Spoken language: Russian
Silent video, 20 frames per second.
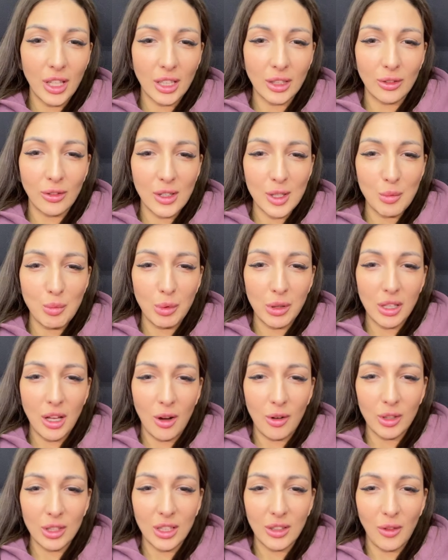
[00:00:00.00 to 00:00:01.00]
Влад, у вас
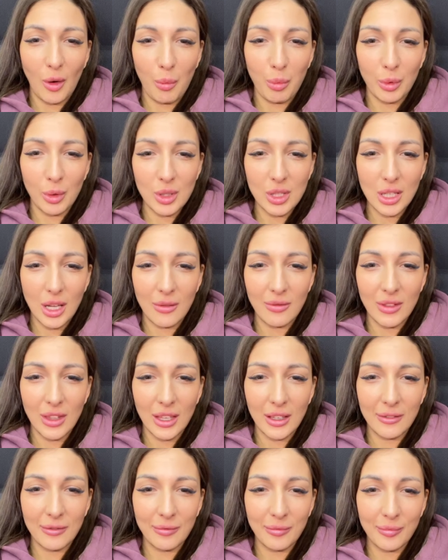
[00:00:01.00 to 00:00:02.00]
был какой-то вопрос ко
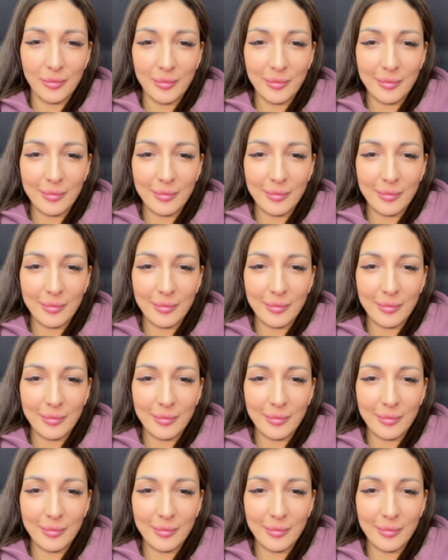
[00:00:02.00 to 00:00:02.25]
мне?